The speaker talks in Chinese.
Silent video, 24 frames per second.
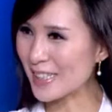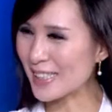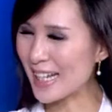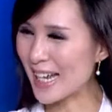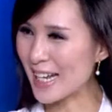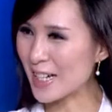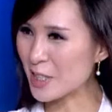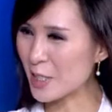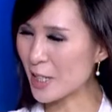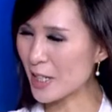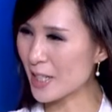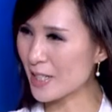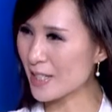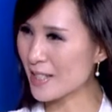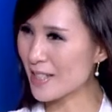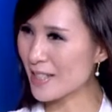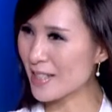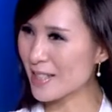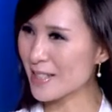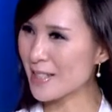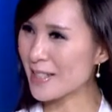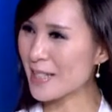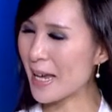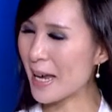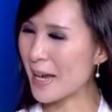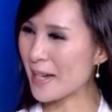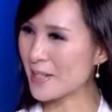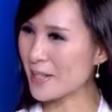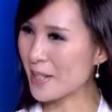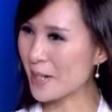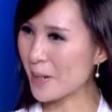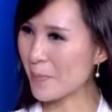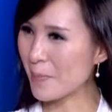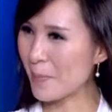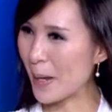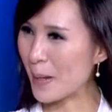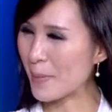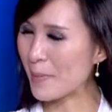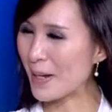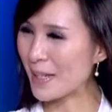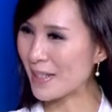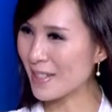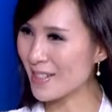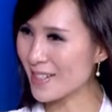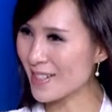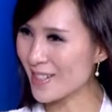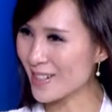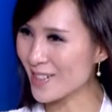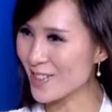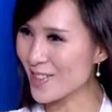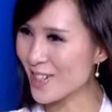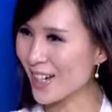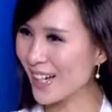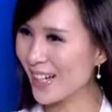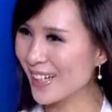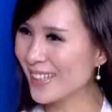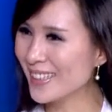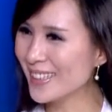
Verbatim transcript: 下这一次在这个北美的行程。